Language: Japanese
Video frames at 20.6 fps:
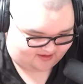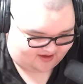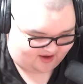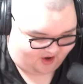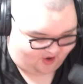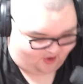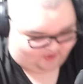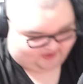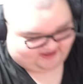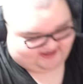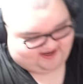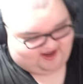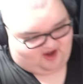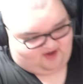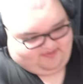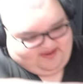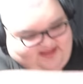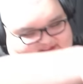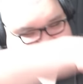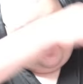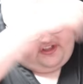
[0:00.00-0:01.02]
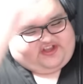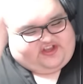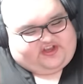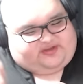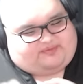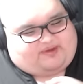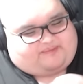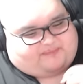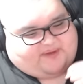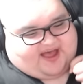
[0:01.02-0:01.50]
俺がおめえ
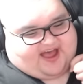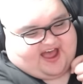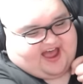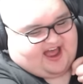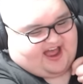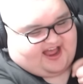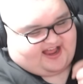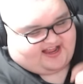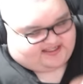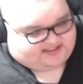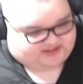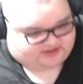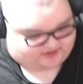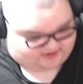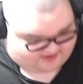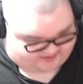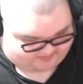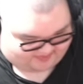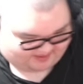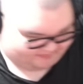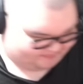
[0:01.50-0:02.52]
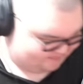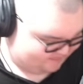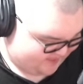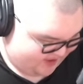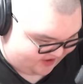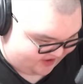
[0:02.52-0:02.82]
ズームパンチのところなピョ